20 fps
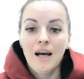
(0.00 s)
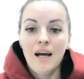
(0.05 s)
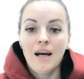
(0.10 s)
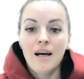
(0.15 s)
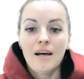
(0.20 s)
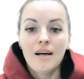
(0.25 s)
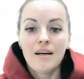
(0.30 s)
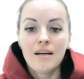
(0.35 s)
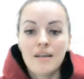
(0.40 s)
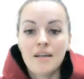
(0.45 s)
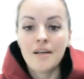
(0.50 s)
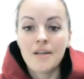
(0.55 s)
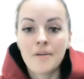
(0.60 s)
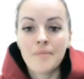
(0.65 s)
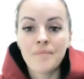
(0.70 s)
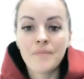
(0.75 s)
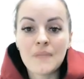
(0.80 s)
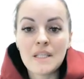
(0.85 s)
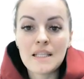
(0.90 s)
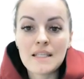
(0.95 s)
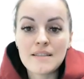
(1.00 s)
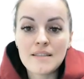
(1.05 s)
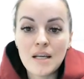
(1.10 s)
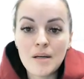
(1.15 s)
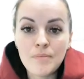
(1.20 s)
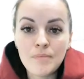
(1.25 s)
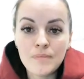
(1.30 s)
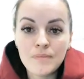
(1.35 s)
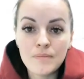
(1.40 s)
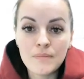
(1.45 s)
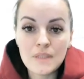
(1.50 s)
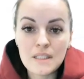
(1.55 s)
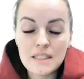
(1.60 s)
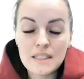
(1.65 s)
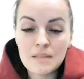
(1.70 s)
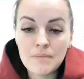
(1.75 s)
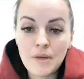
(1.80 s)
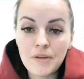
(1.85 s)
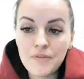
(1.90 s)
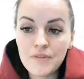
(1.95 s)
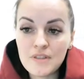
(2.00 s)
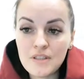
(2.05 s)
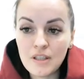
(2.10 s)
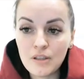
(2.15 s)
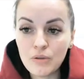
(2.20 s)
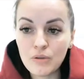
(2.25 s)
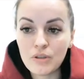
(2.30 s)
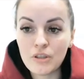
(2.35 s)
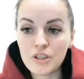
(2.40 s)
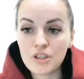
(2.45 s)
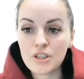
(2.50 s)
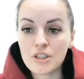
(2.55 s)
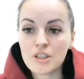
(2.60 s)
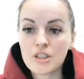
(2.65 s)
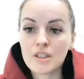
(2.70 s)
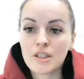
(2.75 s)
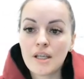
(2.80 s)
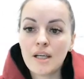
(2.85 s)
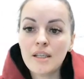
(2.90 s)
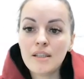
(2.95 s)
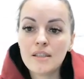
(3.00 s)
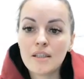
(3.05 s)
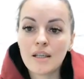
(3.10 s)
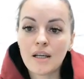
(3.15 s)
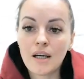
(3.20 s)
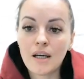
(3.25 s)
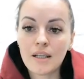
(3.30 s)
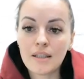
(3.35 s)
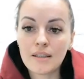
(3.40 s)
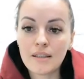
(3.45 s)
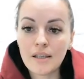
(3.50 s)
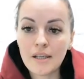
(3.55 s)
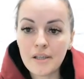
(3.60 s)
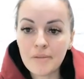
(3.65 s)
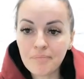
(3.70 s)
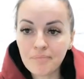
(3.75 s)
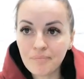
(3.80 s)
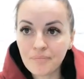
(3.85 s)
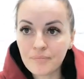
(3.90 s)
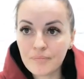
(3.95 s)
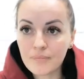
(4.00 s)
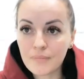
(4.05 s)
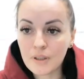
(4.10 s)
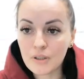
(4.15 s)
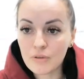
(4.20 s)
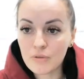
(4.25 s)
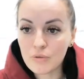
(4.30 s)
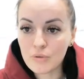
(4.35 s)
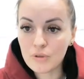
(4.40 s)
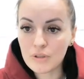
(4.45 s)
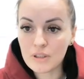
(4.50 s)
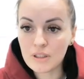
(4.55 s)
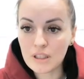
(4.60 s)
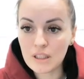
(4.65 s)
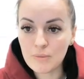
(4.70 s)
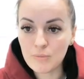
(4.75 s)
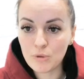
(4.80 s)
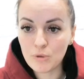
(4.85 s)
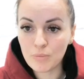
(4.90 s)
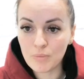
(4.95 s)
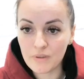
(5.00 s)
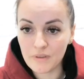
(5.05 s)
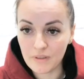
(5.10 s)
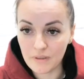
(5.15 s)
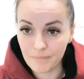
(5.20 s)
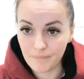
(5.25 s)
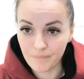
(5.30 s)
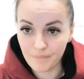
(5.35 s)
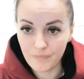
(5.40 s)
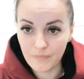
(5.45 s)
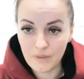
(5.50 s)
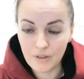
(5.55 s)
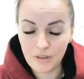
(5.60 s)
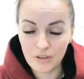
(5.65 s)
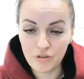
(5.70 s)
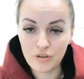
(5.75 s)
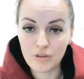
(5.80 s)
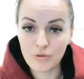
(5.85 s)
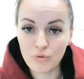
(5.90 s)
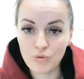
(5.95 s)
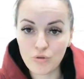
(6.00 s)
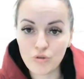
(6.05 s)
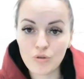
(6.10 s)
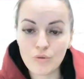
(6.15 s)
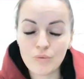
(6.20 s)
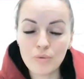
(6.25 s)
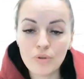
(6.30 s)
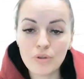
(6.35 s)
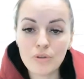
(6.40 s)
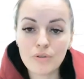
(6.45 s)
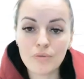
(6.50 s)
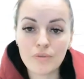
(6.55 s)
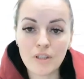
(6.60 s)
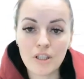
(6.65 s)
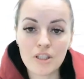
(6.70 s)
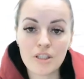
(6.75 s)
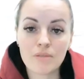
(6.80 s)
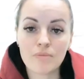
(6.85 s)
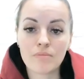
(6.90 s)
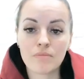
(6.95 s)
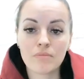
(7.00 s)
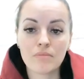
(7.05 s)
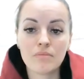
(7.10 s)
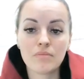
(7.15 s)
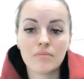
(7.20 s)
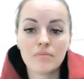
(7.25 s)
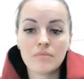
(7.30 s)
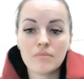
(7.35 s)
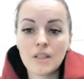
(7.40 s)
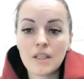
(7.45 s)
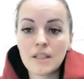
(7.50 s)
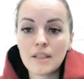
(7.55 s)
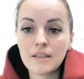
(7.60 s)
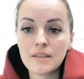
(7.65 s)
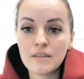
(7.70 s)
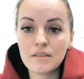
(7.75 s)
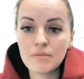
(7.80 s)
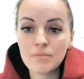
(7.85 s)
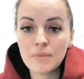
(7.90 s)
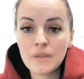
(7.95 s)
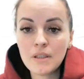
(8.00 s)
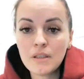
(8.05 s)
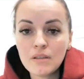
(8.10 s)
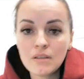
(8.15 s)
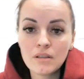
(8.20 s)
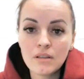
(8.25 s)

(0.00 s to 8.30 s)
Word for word: А, сам, сама физиология жиросжигания, она происходит таким образом. Значит, существует в нашем организме